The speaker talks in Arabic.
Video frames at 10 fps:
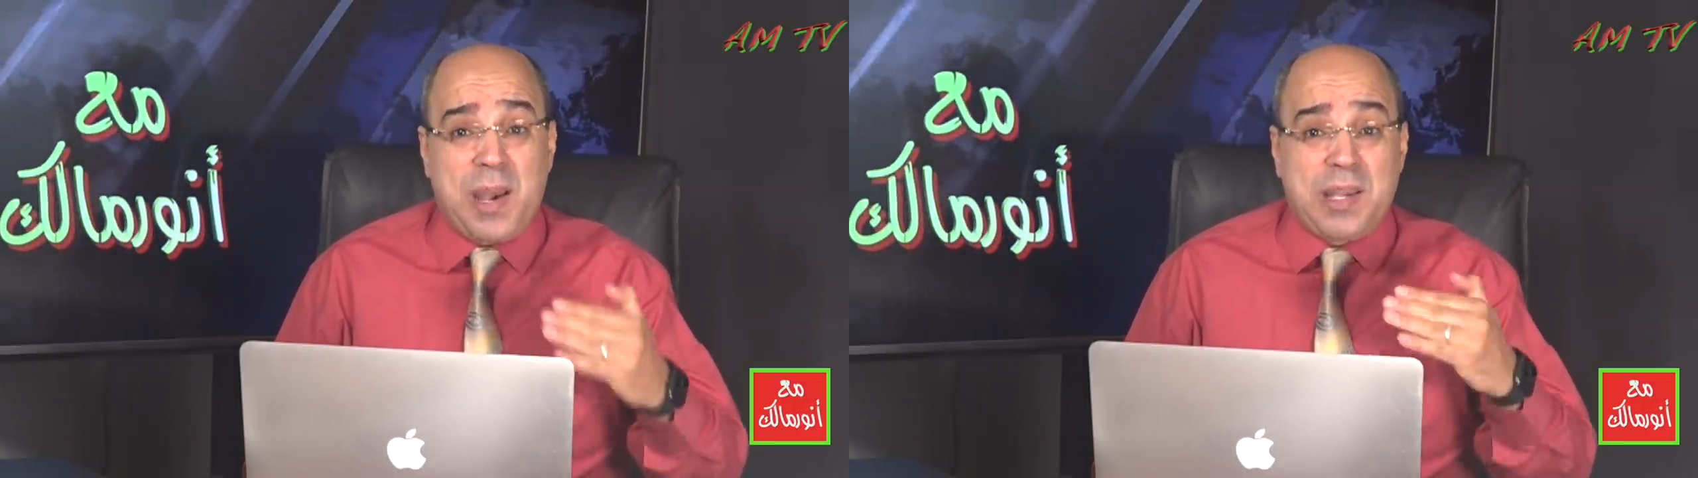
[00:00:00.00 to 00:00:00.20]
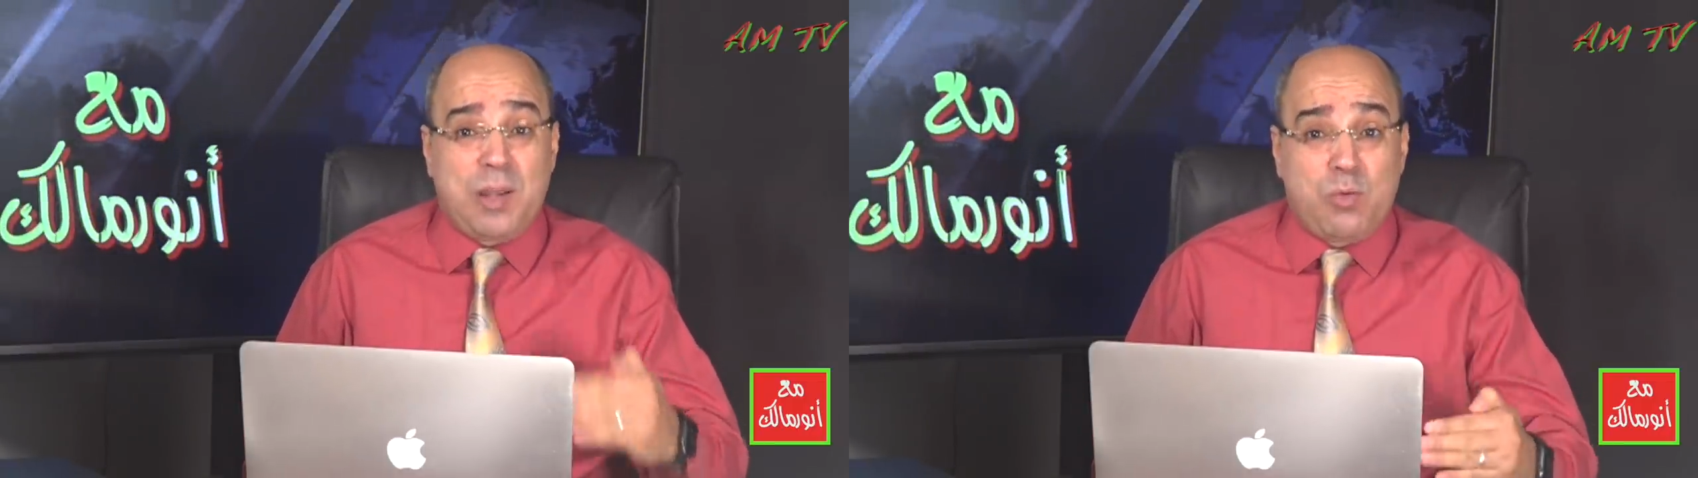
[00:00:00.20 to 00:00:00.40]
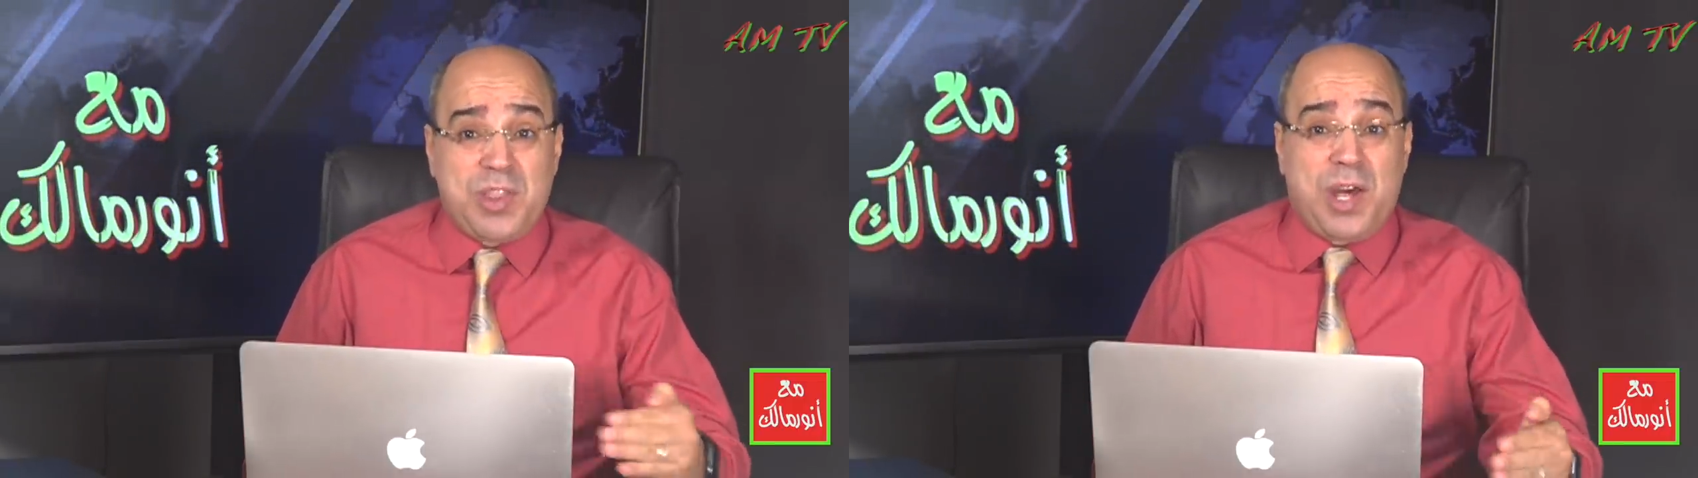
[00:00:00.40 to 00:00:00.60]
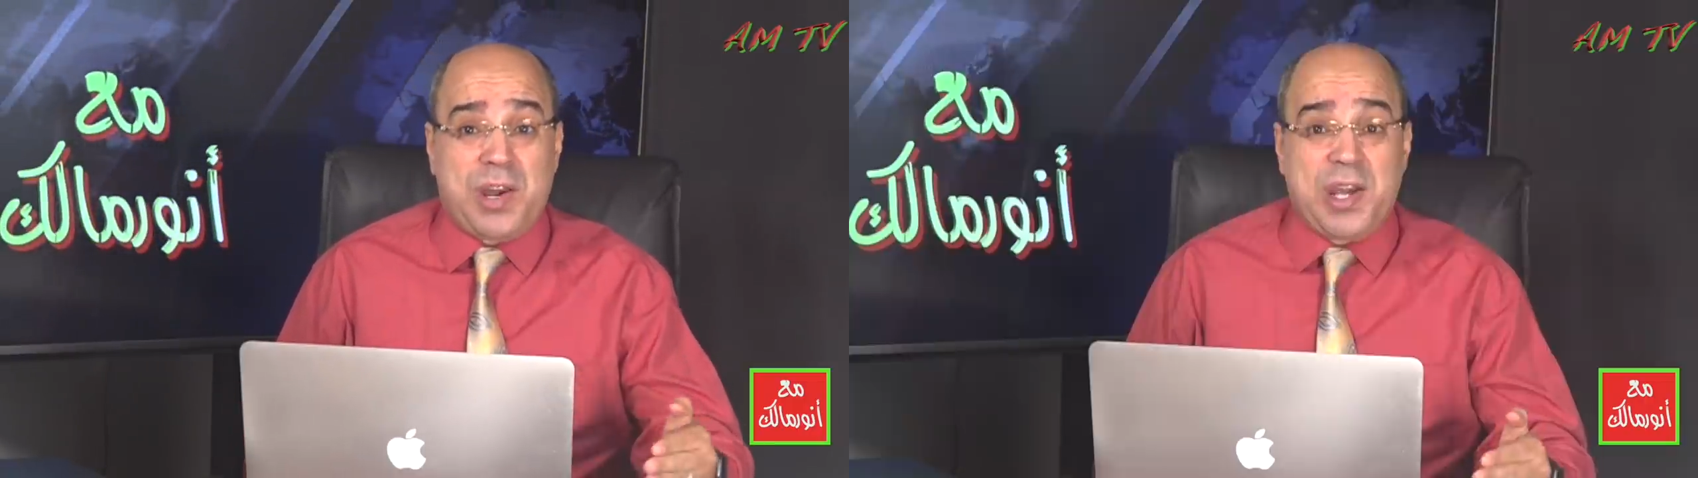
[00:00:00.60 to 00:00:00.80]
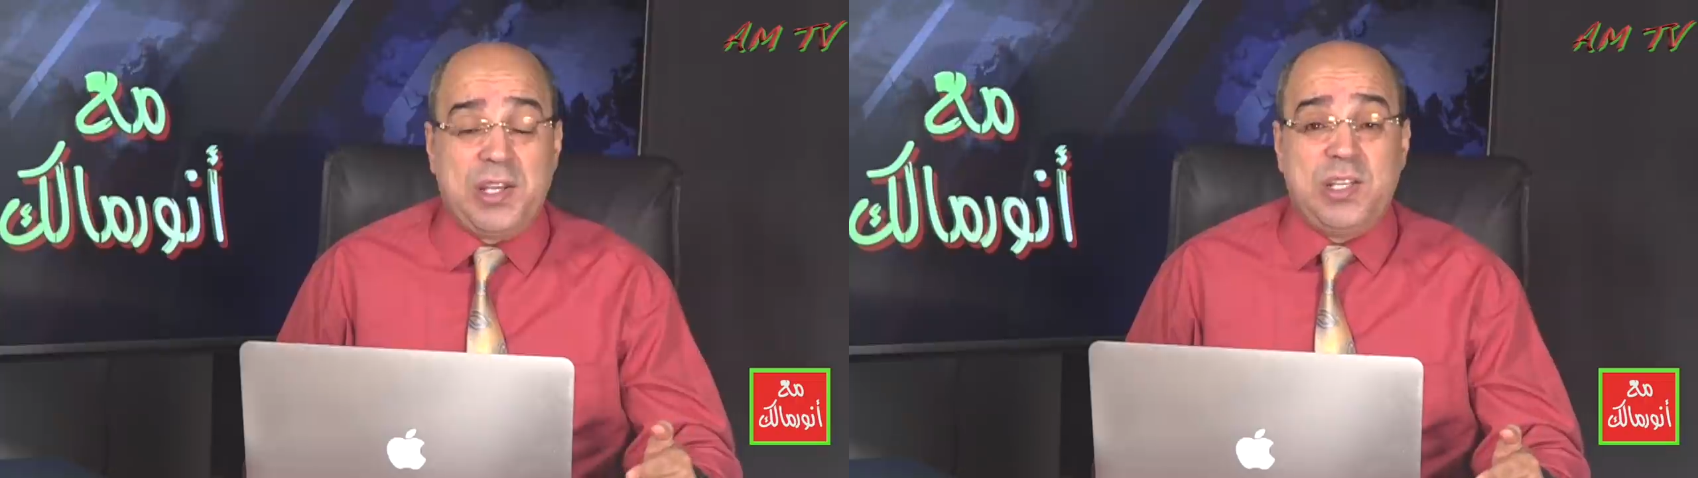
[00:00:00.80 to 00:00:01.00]
بقي الوضع
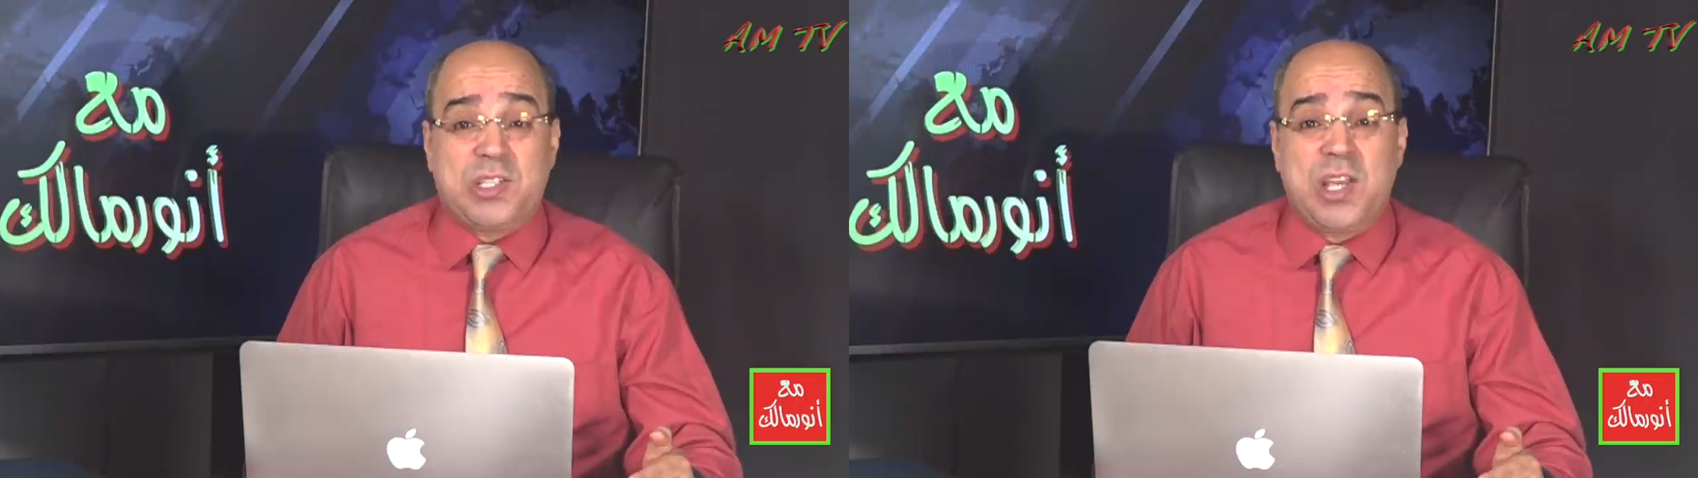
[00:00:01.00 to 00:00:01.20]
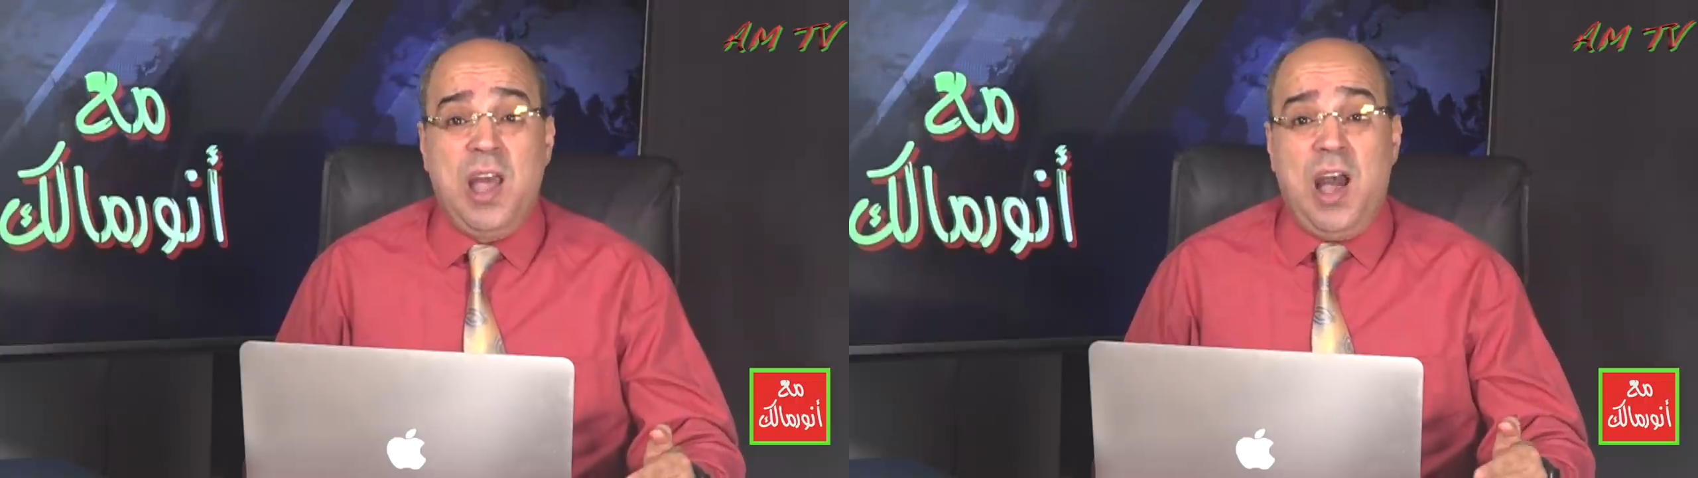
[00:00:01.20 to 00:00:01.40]
الرئيس